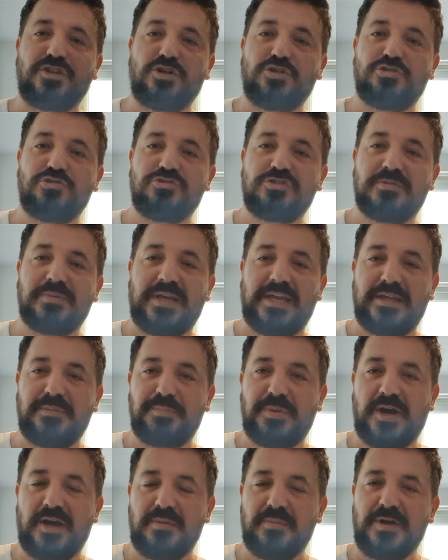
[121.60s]
gördüğünüz gibi el
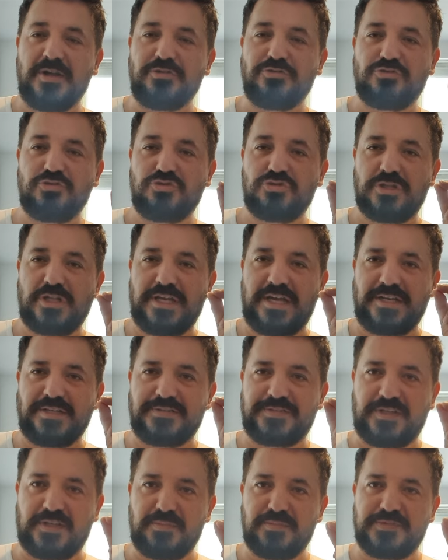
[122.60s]
parmağınız ucuna yani
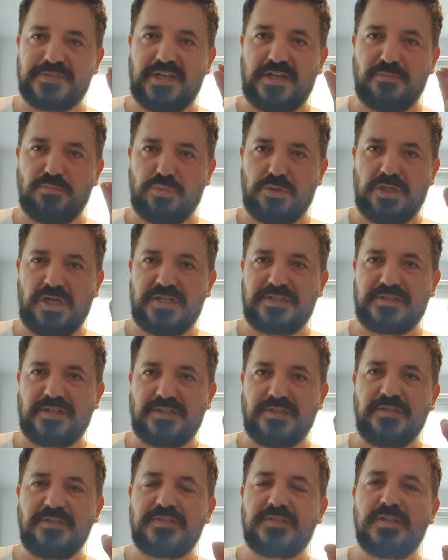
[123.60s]
sarımsağı
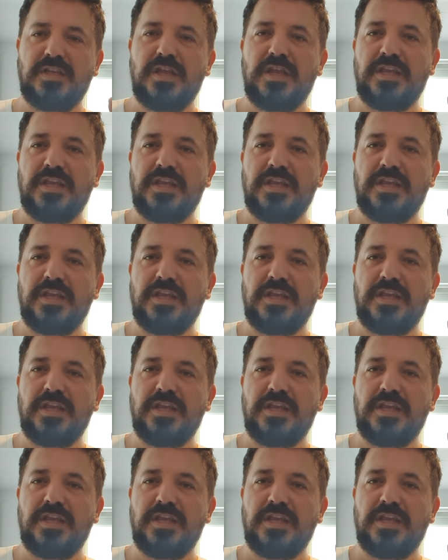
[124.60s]
bularsanız